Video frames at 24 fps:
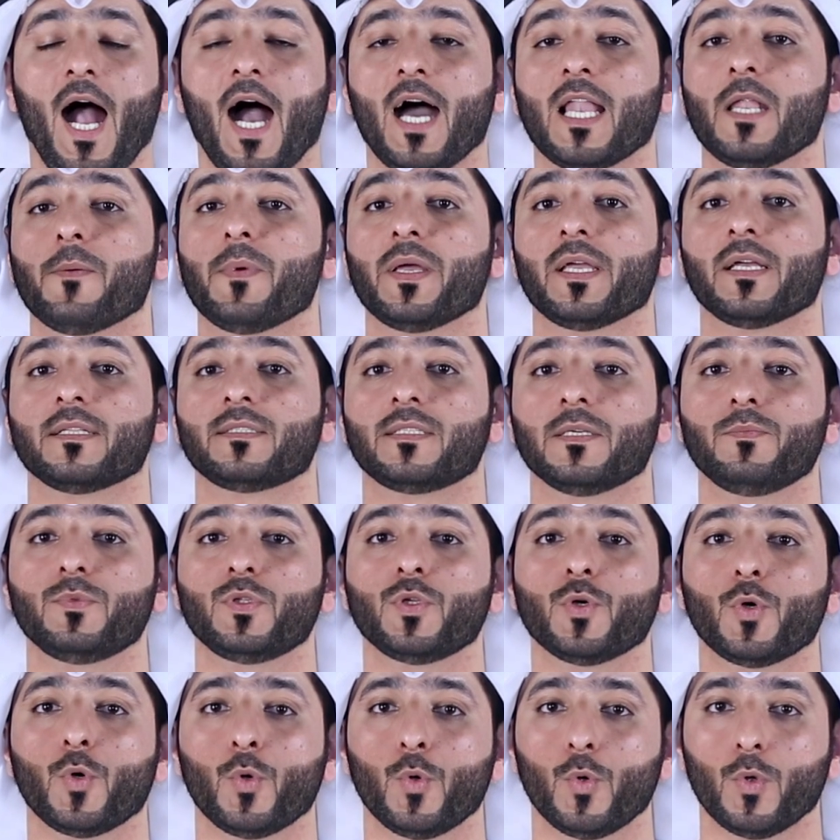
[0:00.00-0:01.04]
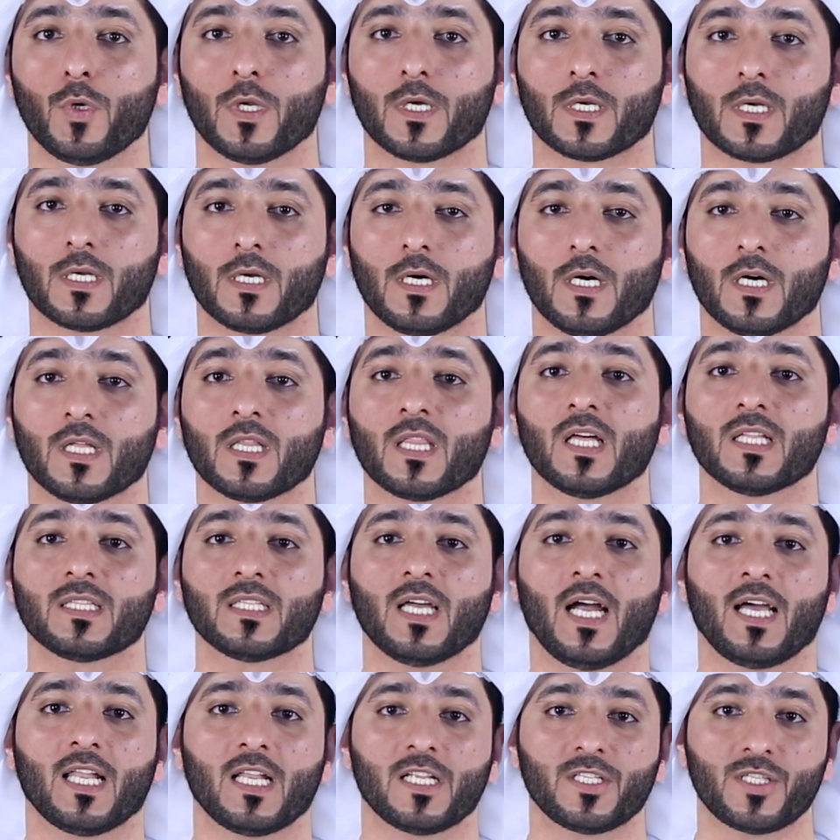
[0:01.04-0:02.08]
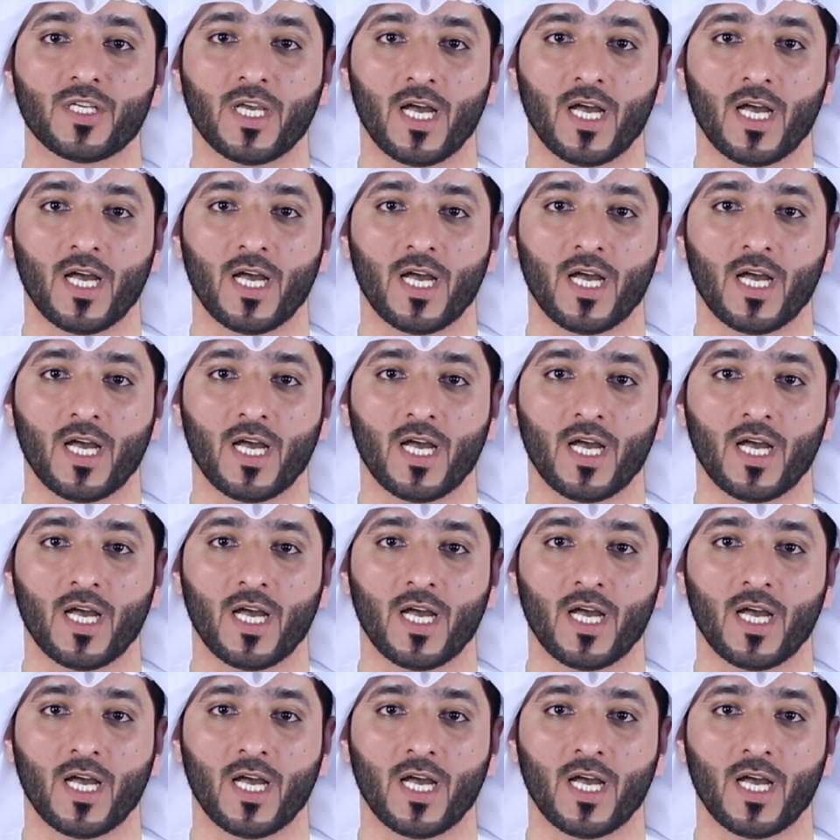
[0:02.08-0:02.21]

حالما يتم دخولك اضغط على